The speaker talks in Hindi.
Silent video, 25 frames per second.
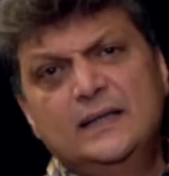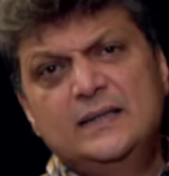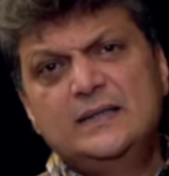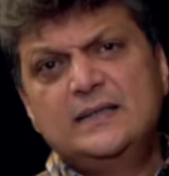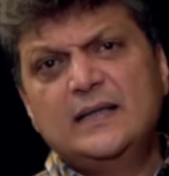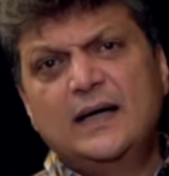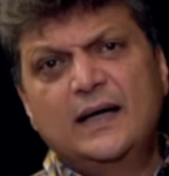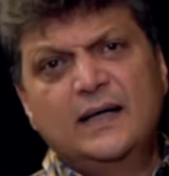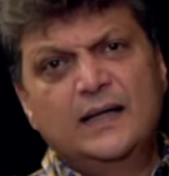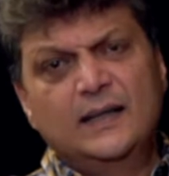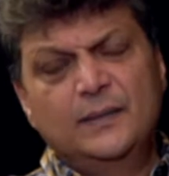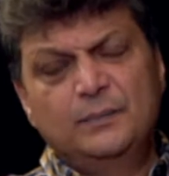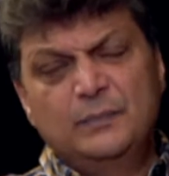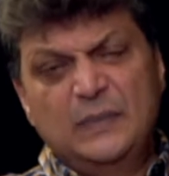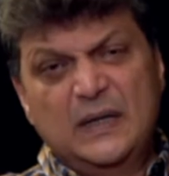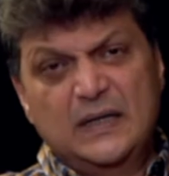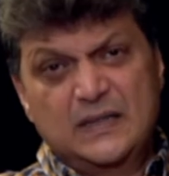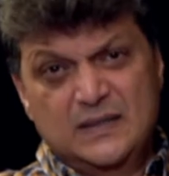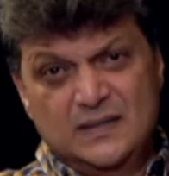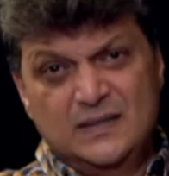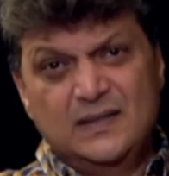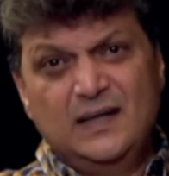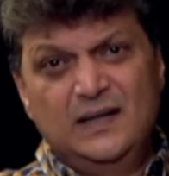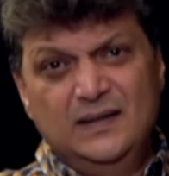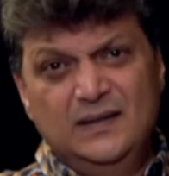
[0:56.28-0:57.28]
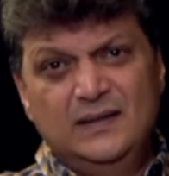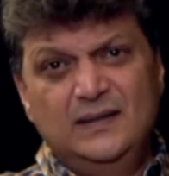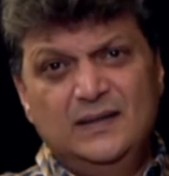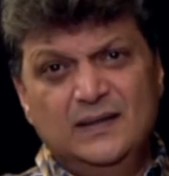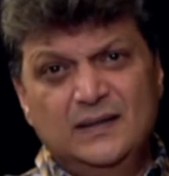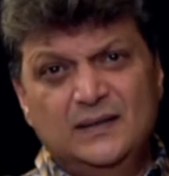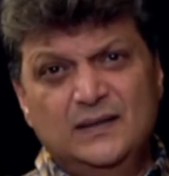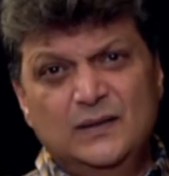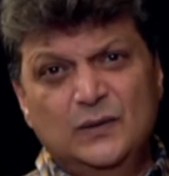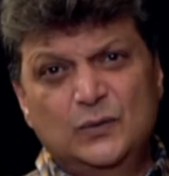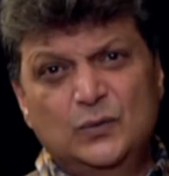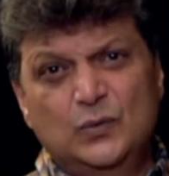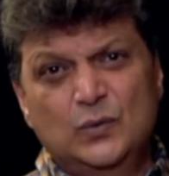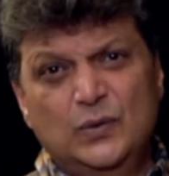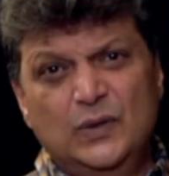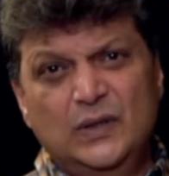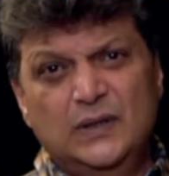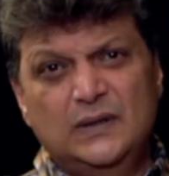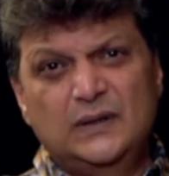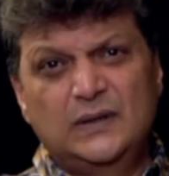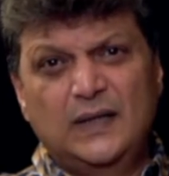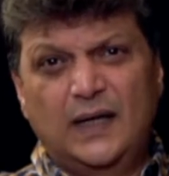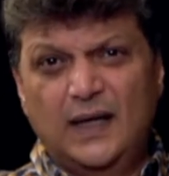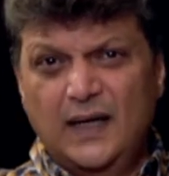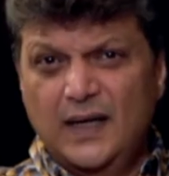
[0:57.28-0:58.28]
ज़ाहिर है पाकिस्तान की हद तक तो एक
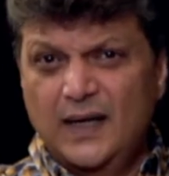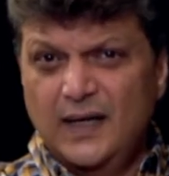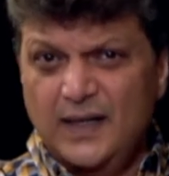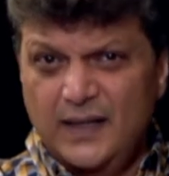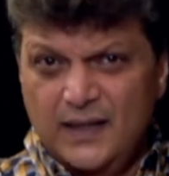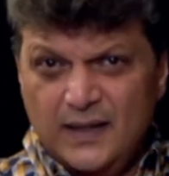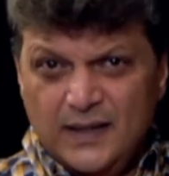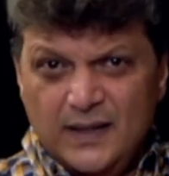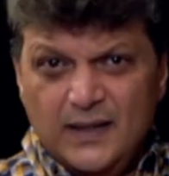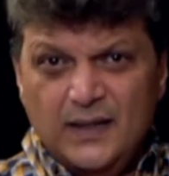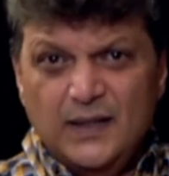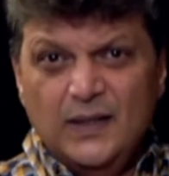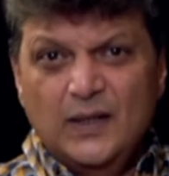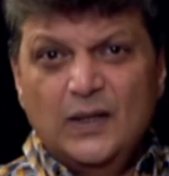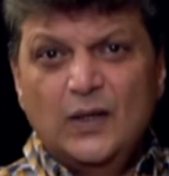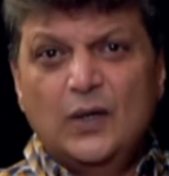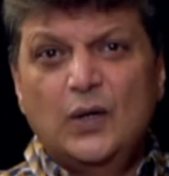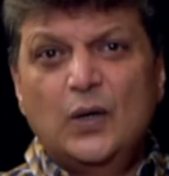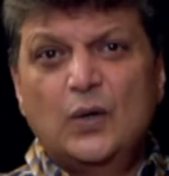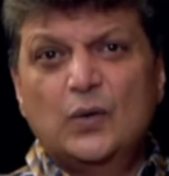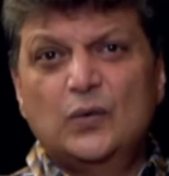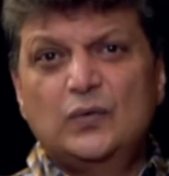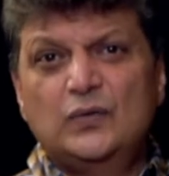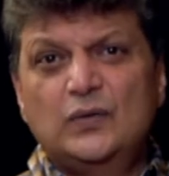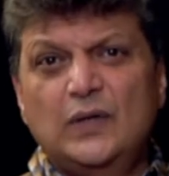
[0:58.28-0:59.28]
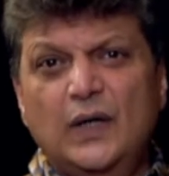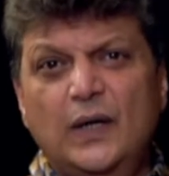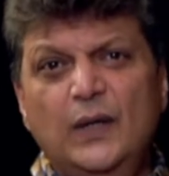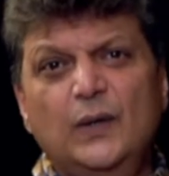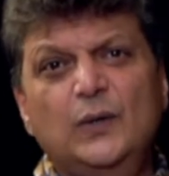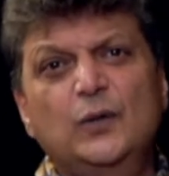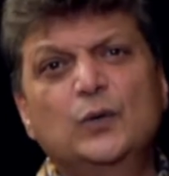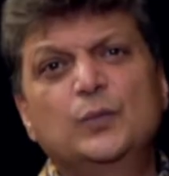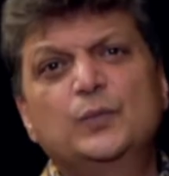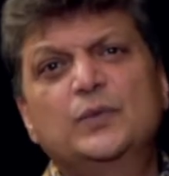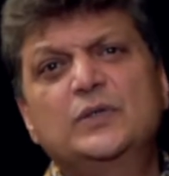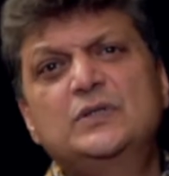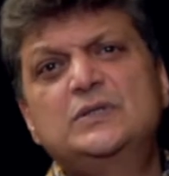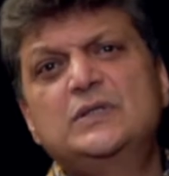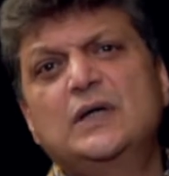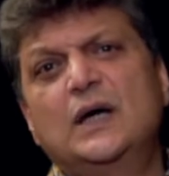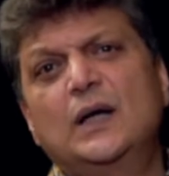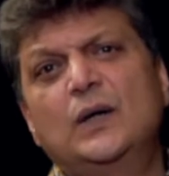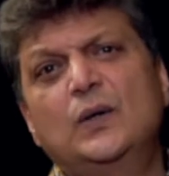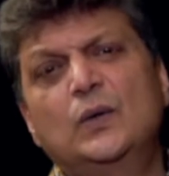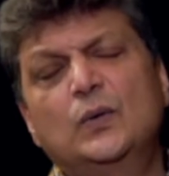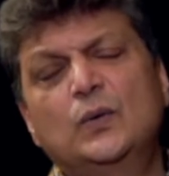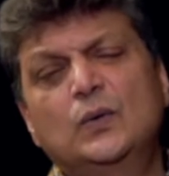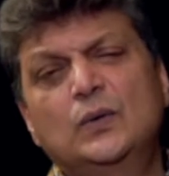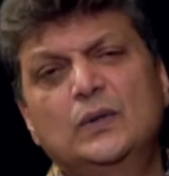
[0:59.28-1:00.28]
थड़ा है और उस थड़े के ऊपर
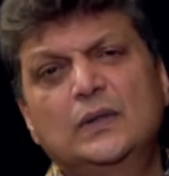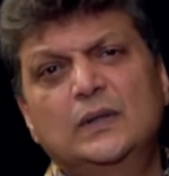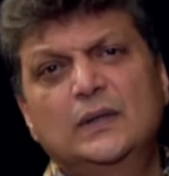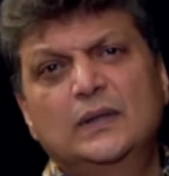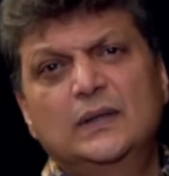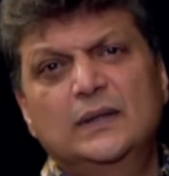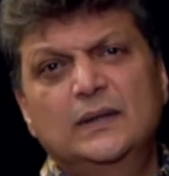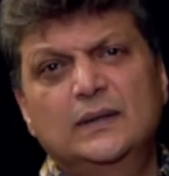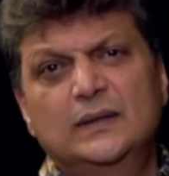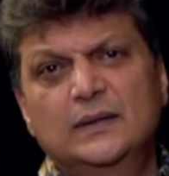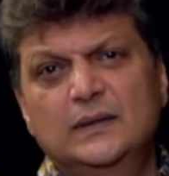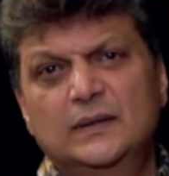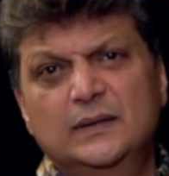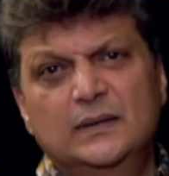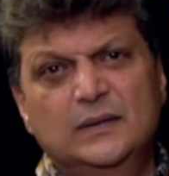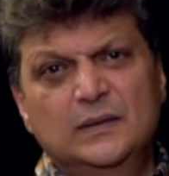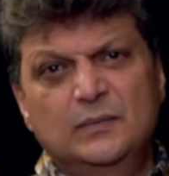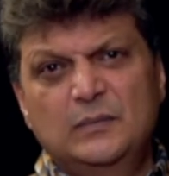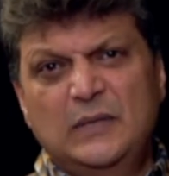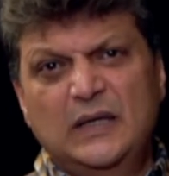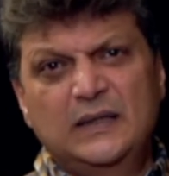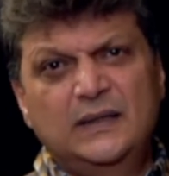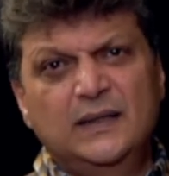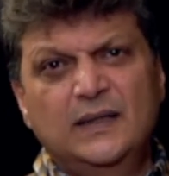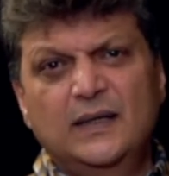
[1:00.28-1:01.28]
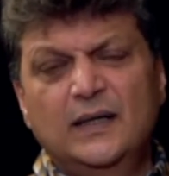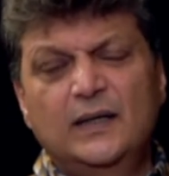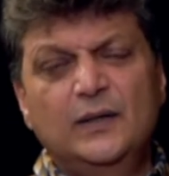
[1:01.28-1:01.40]
चार लोग बातें कर